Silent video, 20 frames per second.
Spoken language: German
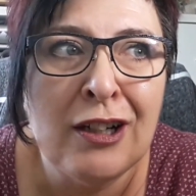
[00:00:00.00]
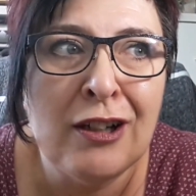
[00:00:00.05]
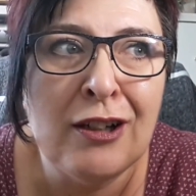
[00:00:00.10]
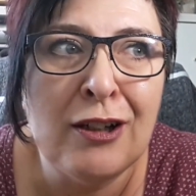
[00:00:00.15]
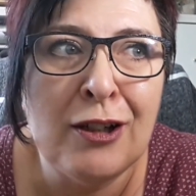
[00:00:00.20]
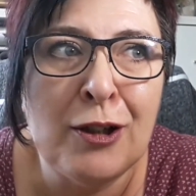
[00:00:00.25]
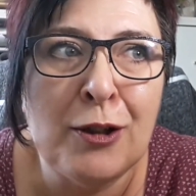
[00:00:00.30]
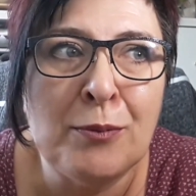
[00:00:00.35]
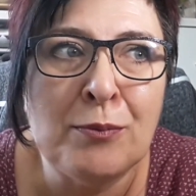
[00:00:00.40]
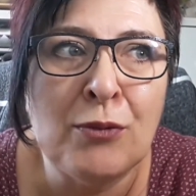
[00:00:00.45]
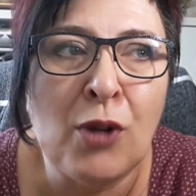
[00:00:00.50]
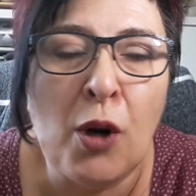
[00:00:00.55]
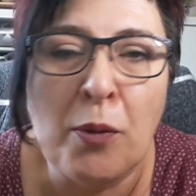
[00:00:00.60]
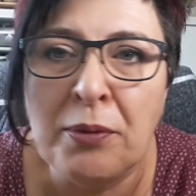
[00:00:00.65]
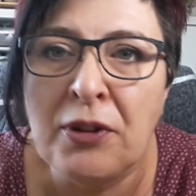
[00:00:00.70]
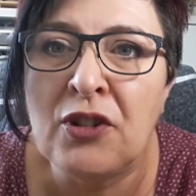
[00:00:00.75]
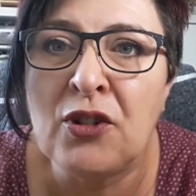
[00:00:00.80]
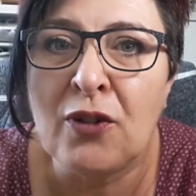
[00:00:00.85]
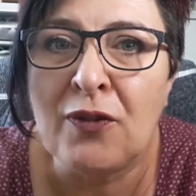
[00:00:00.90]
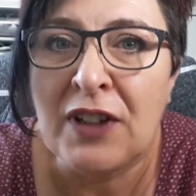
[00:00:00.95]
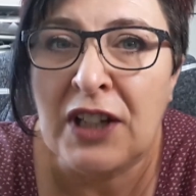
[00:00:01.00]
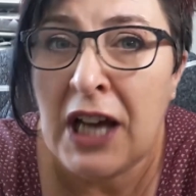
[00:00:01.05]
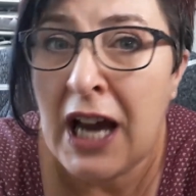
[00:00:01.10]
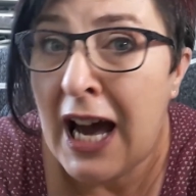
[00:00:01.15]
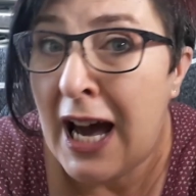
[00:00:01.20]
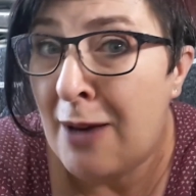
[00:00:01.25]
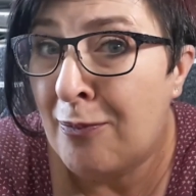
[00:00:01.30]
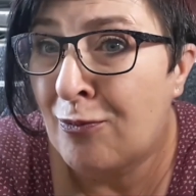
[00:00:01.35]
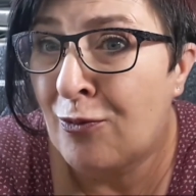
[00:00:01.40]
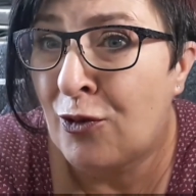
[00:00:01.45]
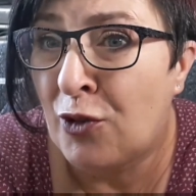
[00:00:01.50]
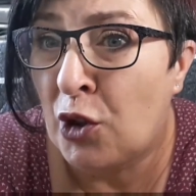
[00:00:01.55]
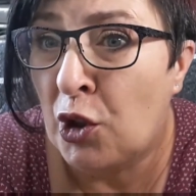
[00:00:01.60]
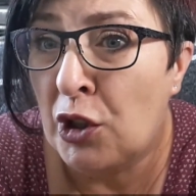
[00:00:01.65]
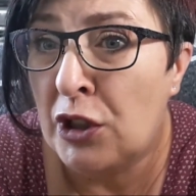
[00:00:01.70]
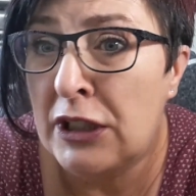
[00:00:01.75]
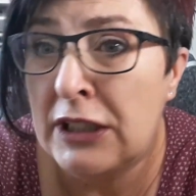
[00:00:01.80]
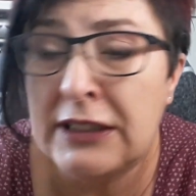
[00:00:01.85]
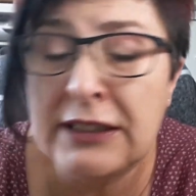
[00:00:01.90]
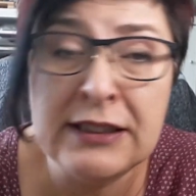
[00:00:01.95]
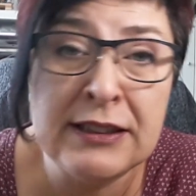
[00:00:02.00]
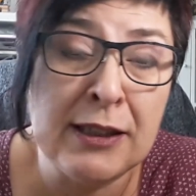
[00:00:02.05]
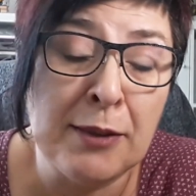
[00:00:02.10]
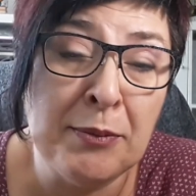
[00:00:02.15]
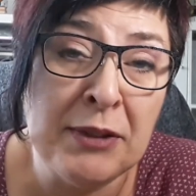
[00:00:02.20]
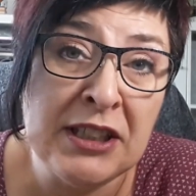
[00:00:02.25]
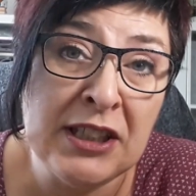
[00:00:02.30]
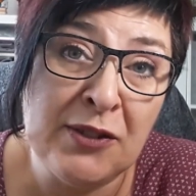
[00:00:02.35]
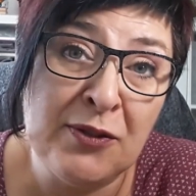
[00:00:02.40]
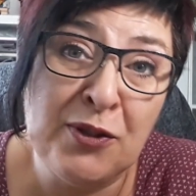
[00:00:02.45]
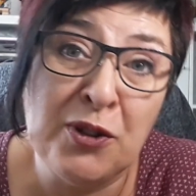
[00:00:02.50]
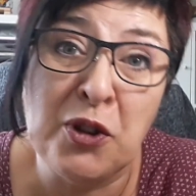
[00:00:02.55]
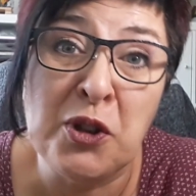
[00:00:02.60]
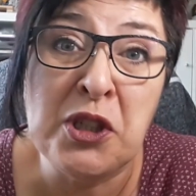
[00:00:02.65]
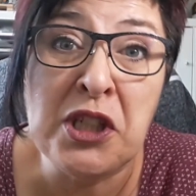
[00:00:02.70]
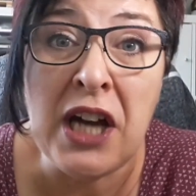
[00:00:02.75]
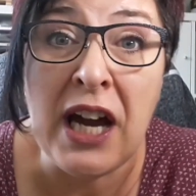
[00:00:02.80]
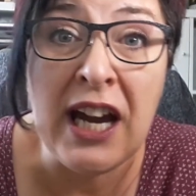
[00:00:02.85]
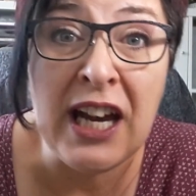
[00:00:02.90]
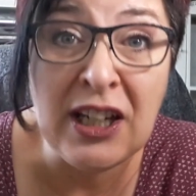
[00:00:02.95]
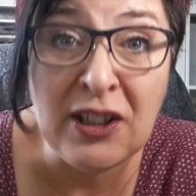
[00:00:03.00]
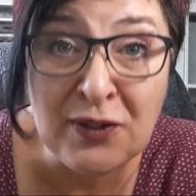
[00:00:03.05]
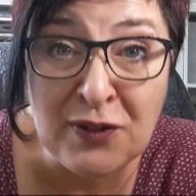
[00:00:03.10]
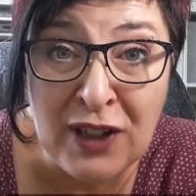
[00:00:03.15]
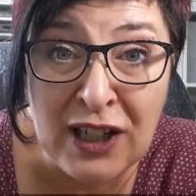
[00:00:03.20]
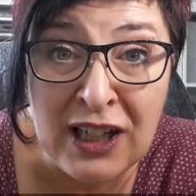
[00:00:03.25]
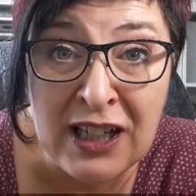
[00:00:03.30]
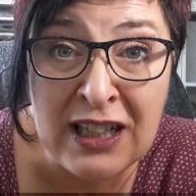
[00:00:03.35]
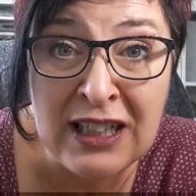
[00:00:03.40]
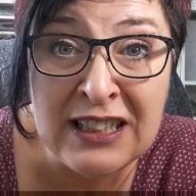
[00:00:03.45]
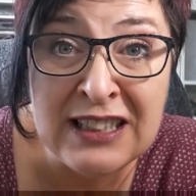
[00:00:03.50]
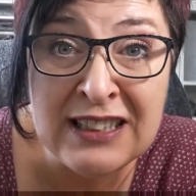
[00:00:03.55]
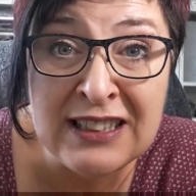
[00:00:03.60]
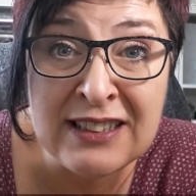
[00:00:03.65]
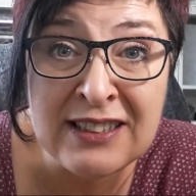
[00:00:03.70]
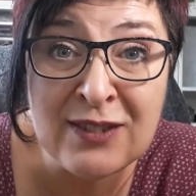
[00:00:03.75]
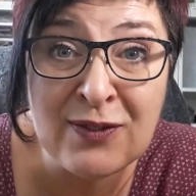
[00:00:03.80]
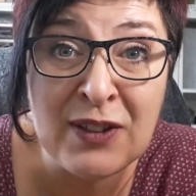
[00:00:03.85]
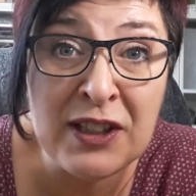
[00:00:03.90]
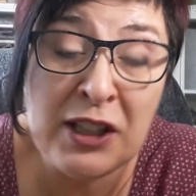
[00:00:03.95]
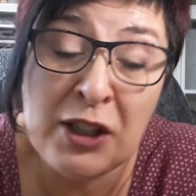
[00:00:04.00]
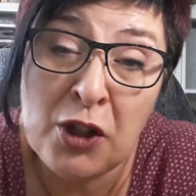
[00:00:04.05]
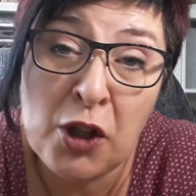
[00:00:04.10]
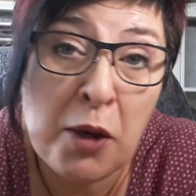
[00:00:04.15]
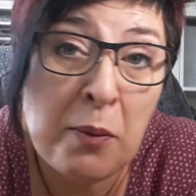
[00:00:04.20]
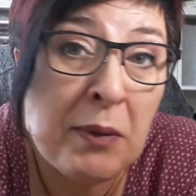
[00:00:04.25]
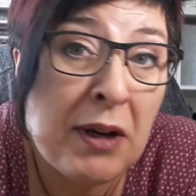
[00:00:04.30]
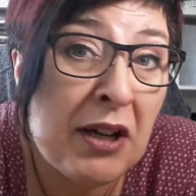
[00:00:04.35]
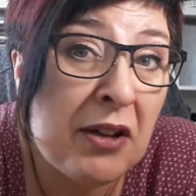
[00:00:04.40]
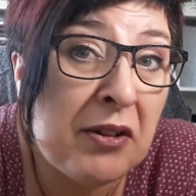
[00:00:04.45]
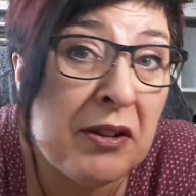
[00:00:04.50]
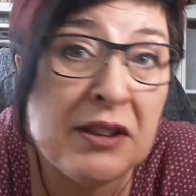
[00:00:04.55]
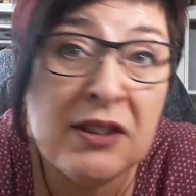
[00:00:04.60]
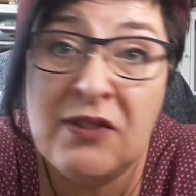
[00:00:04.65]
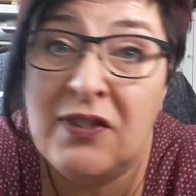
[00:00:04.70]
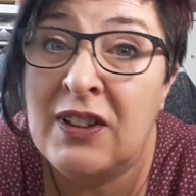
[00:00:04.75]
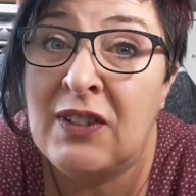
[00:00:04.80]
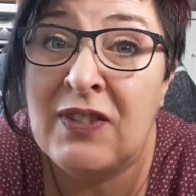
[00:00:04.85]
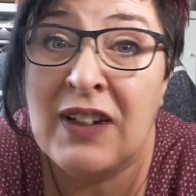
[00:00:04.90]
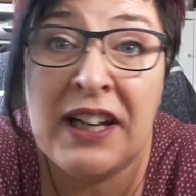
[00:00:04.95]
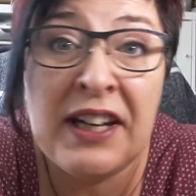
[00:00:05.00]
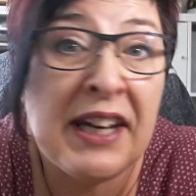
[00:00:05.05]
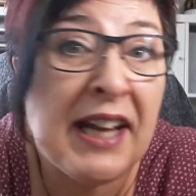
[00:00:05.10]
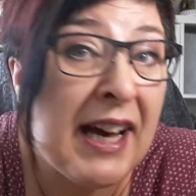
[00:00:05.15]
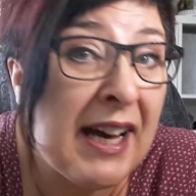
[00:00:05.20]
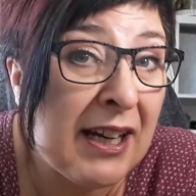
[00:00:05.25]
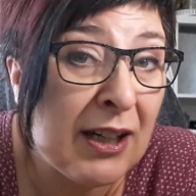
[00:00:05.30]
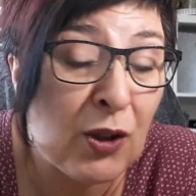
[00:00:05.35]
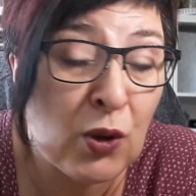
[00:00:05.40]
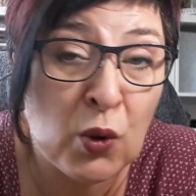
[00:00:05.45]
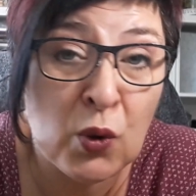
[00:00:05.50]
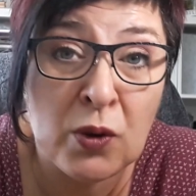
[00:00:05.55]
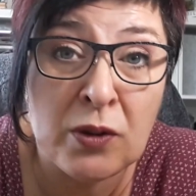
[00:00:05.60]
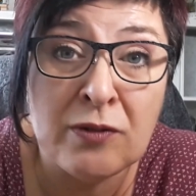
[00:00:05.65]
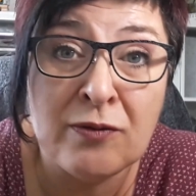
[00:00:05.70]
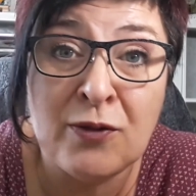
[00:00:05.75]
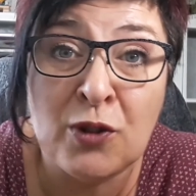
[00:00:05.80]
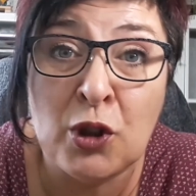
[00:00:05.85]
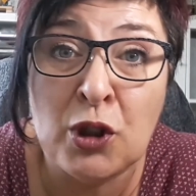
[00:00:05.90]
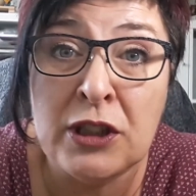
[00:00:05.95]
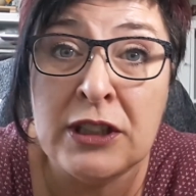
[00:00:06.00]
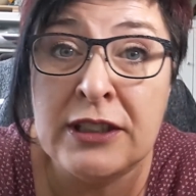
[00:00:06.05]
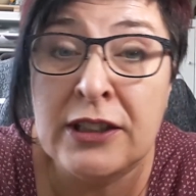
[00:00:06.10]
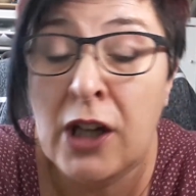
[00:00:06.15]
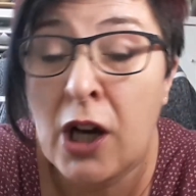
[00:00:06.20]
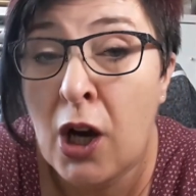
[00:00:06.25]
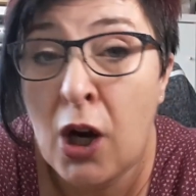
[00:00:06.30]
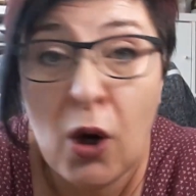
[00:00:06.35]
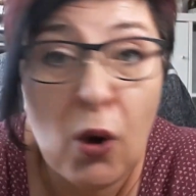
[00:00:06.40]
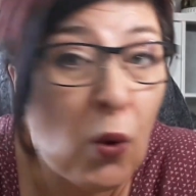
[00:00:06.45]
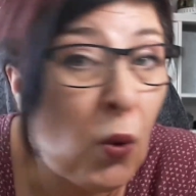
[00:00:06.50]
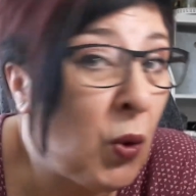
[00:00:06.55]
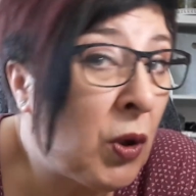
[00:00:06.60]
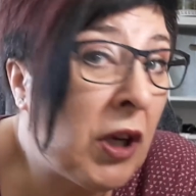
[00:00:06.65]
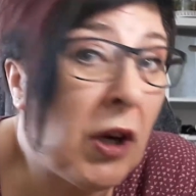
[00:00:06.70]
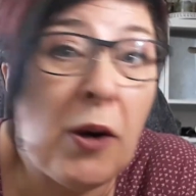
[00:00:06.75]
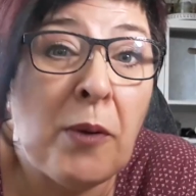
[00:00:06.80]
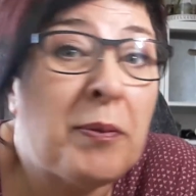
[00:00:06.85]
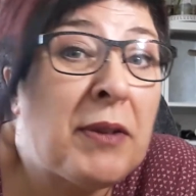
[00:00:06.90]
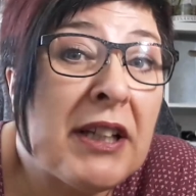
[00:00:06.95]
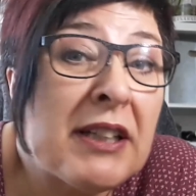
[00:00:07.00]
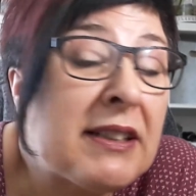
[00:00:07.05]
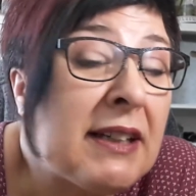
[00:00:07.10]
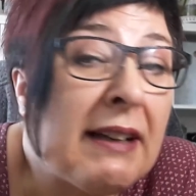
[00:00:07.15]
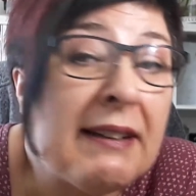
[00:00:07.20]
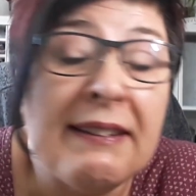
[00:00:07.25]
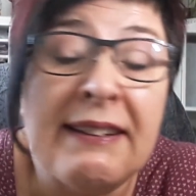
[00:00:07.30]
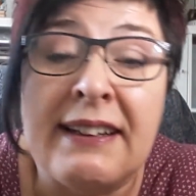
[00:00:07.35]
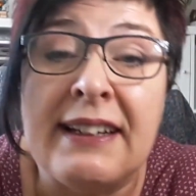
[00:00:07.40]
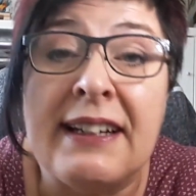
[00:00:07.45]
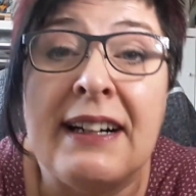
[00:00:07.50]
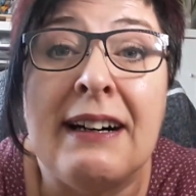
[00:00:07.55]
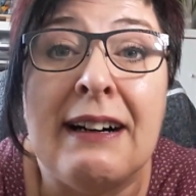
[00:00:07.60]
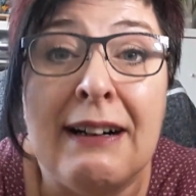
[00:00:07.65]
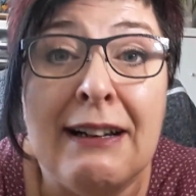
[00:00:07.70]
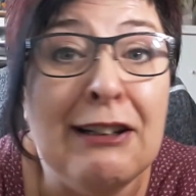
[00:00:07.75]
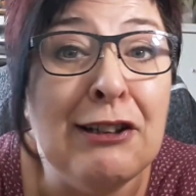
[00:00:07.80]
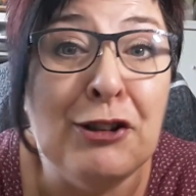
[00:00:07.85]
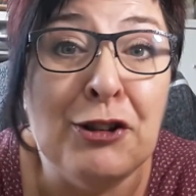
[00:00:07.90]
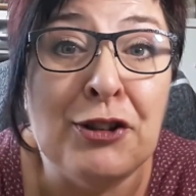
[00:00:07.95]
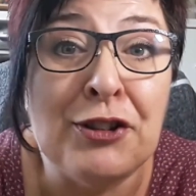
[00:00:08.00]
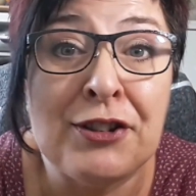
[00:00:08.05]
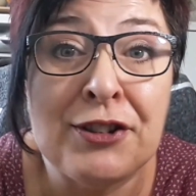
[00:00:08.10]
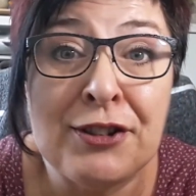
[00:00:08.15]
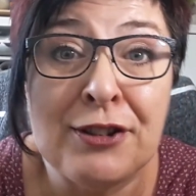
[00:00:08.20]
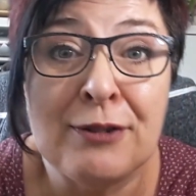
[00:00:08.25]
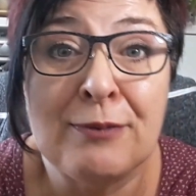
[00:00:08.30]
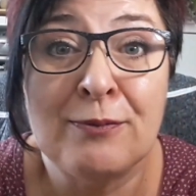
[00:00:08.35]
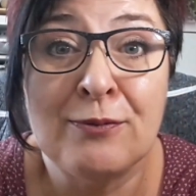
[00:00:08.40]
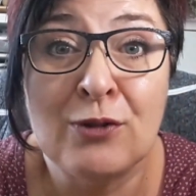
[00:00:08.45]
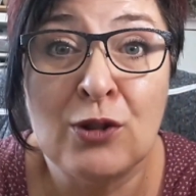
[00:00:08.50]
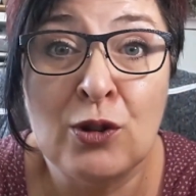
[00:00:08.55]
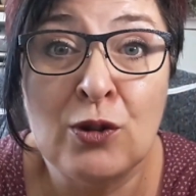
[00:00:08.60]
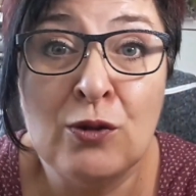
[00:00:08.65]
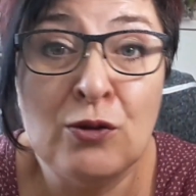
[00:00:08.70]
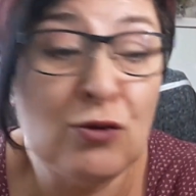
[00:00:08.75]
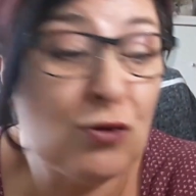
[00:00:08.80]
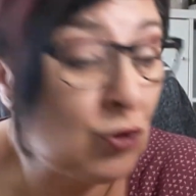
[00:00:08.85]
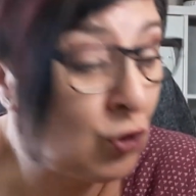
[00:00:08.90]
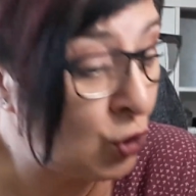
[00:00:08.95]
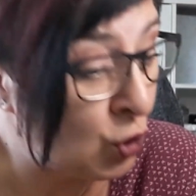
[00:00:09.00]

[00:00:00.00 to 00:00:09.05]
ähm, ob ihr sowas haben wollt, damit das für euch einfacher ist, wenn ihr nochmal irgendwie was nachgucken wollt oder ob das ganz egal ist. Ne?